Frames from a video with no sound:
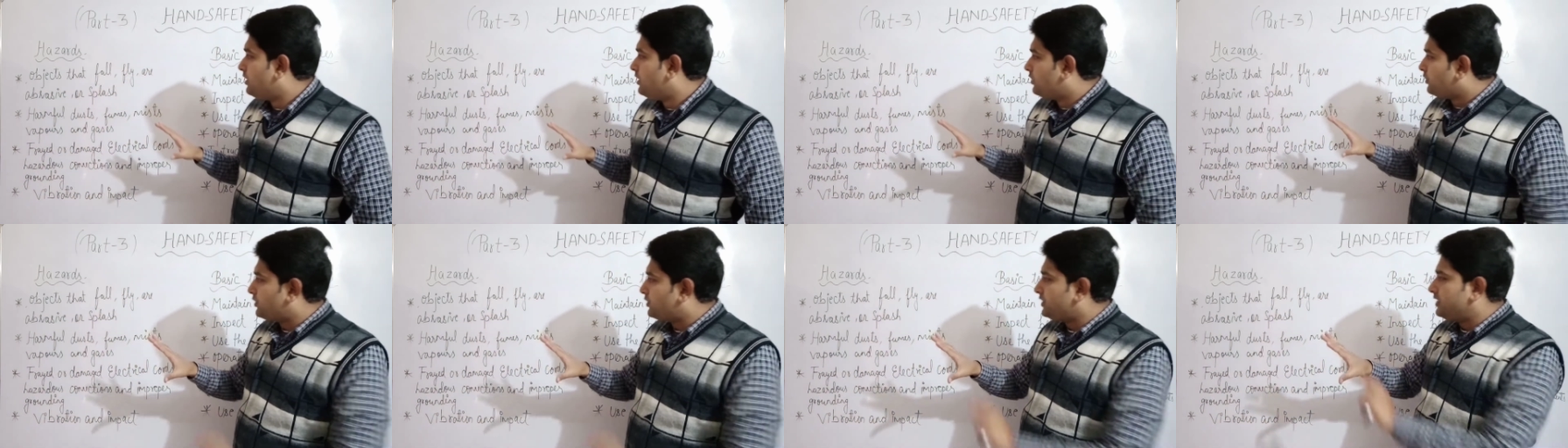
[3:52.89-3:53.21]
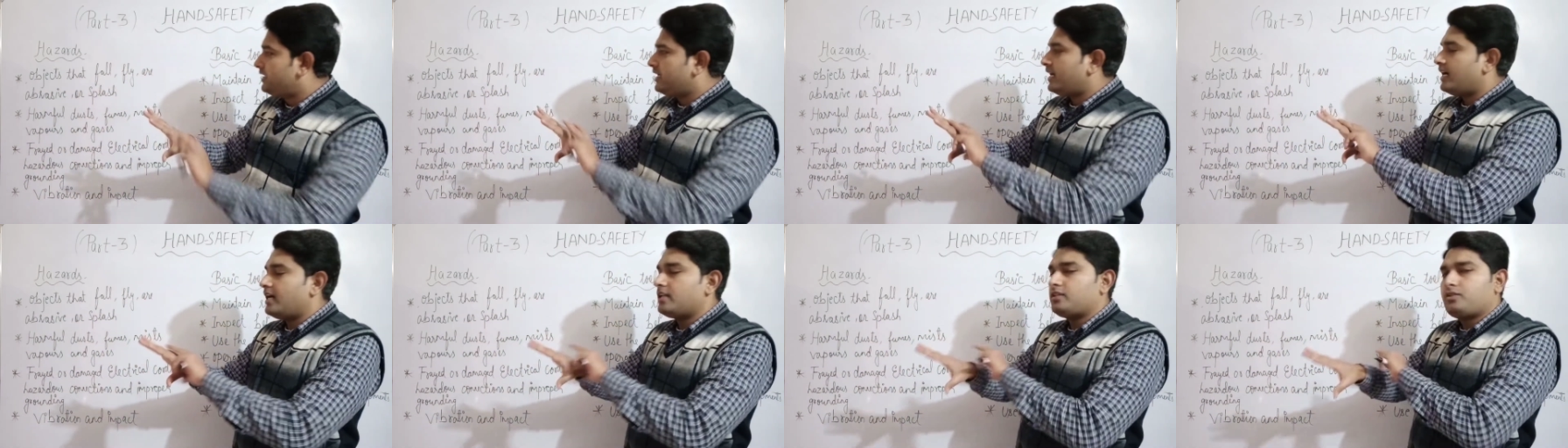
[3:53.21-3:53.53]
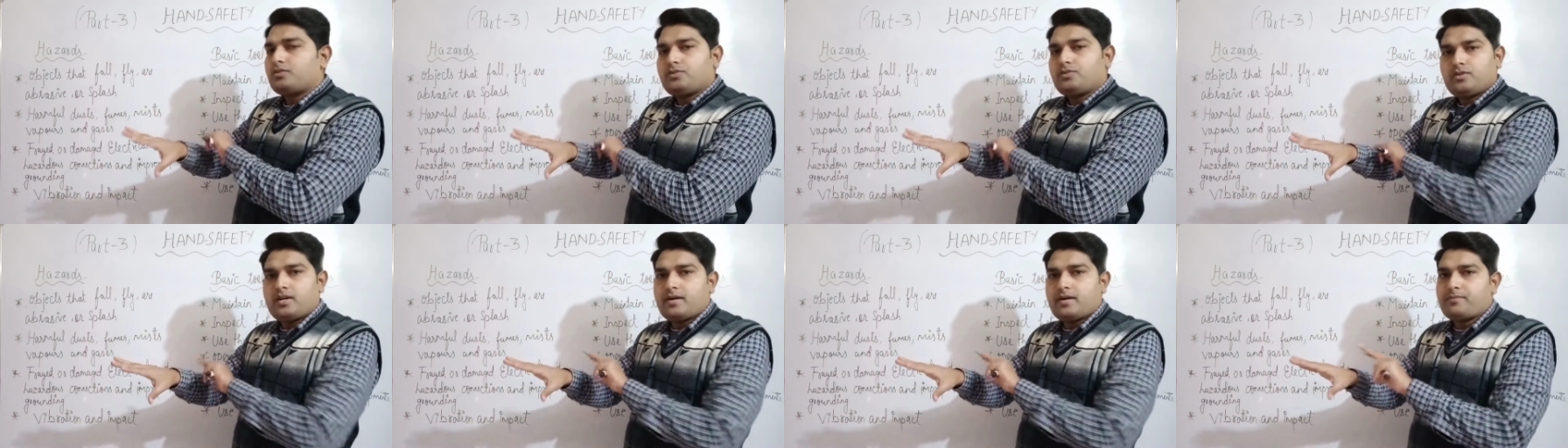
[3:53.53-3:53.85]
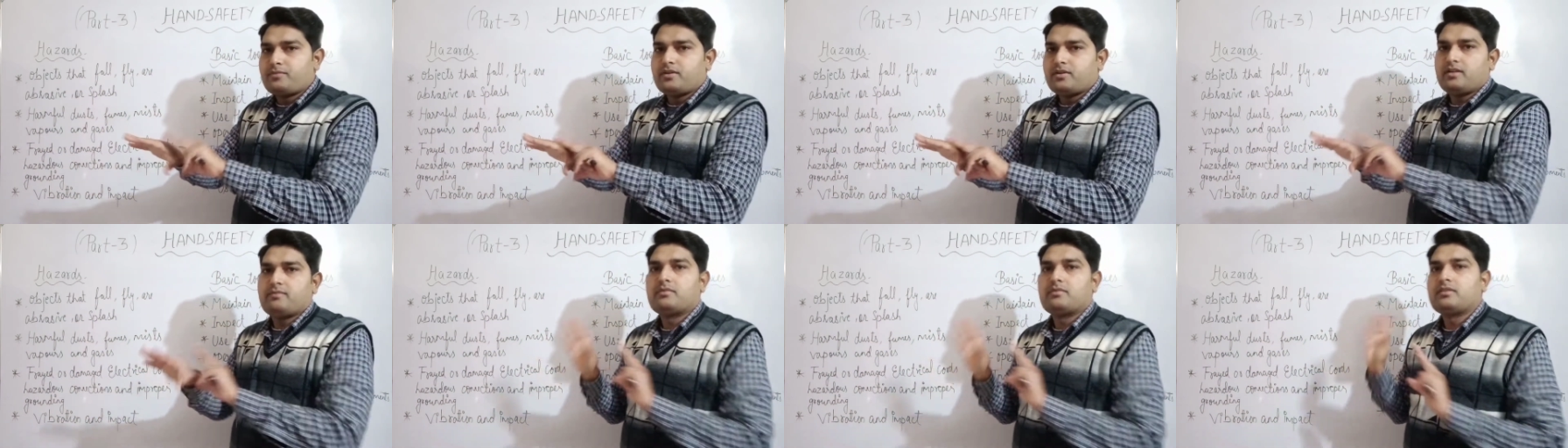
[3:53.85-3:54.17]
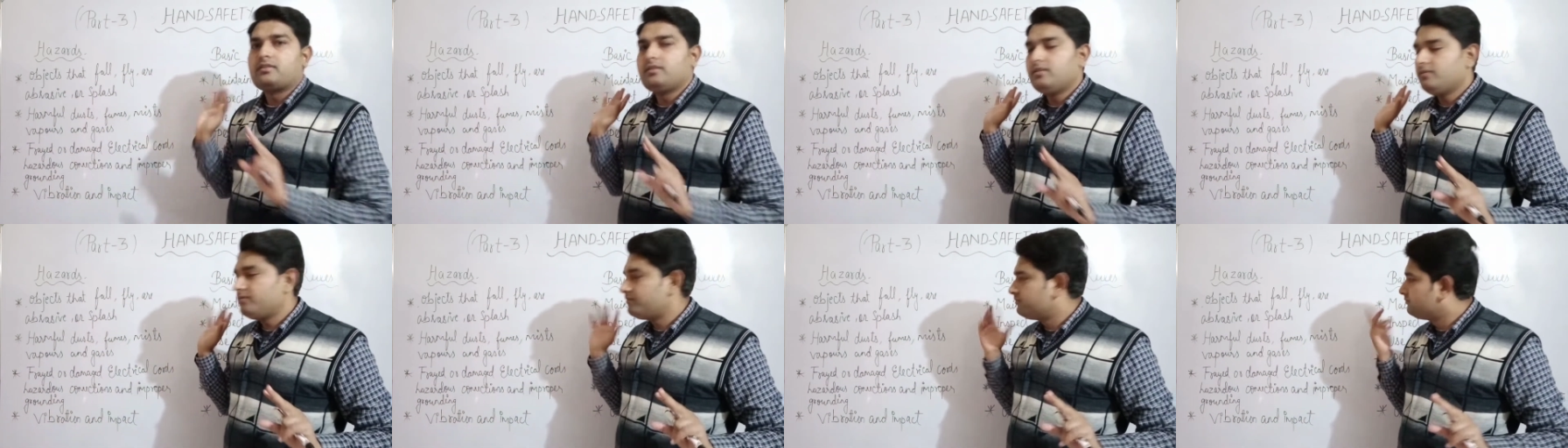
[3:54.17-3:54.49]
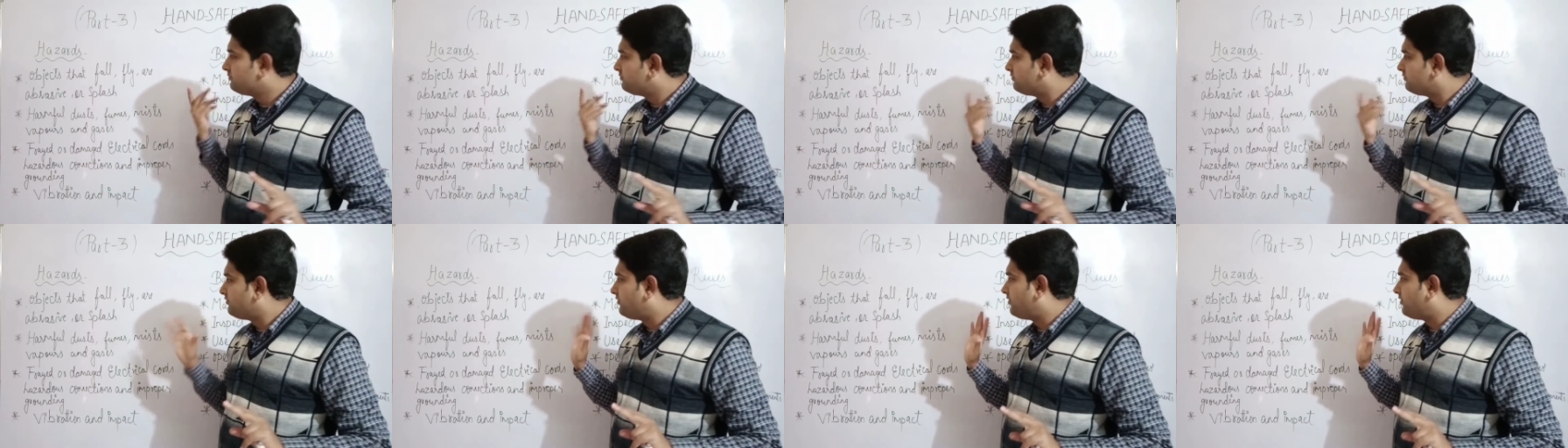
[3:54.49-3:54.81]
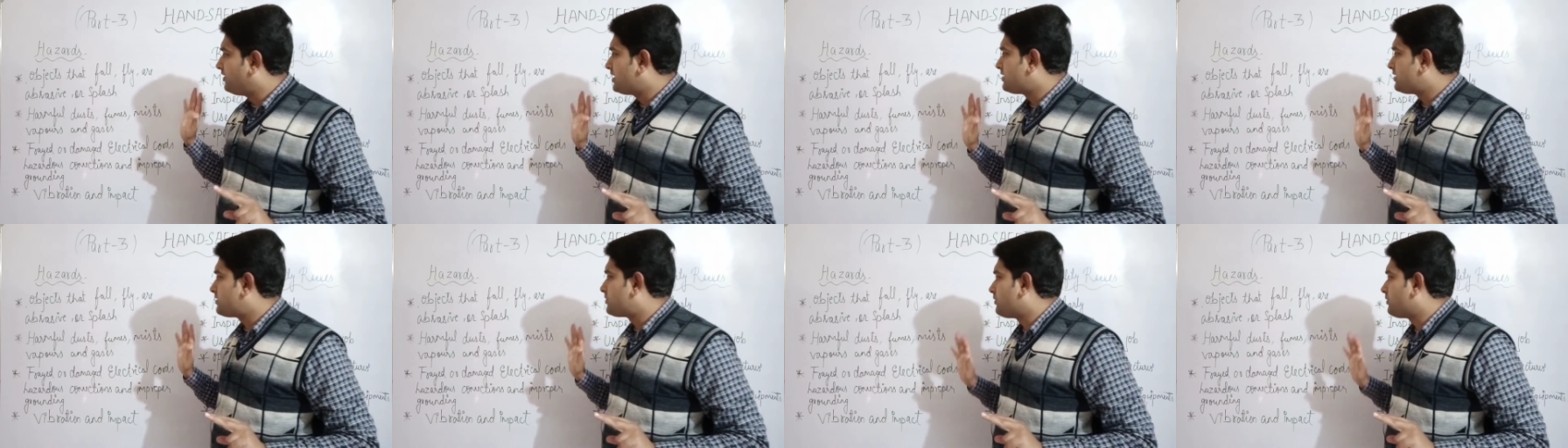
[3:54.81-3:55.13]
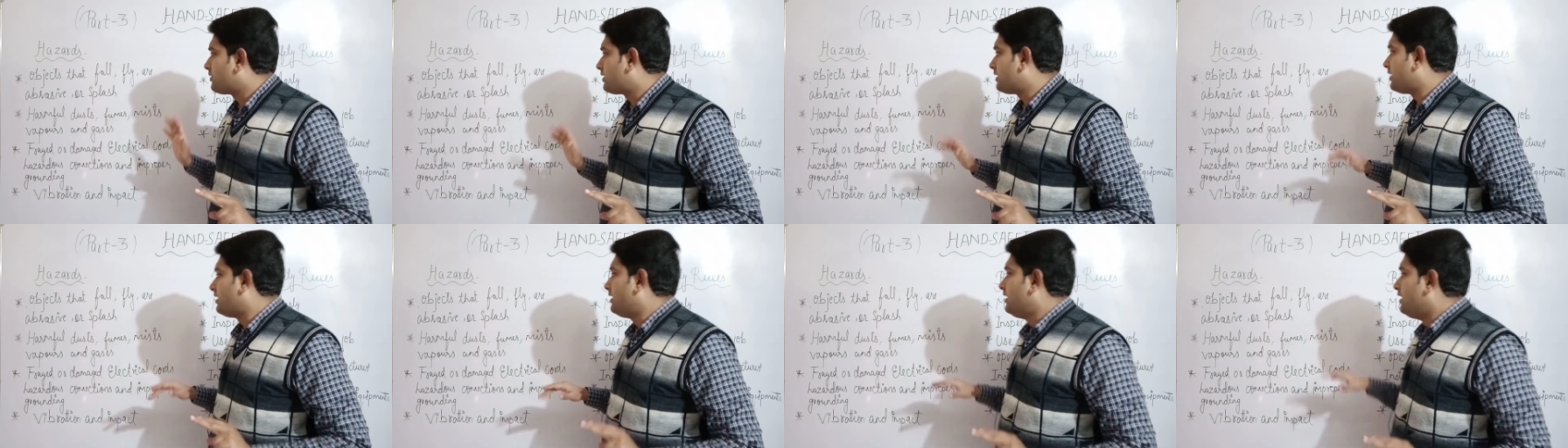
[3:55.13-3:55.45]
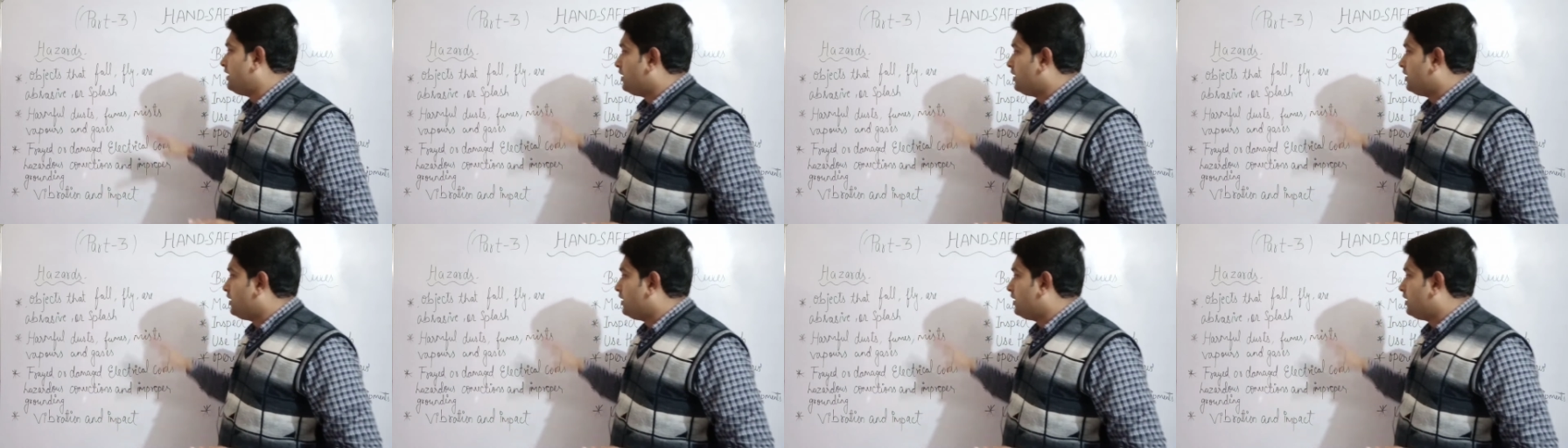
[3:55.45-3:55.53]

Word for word: तो ये हाथ तो आपका मतलब फिनिश्ड हो गया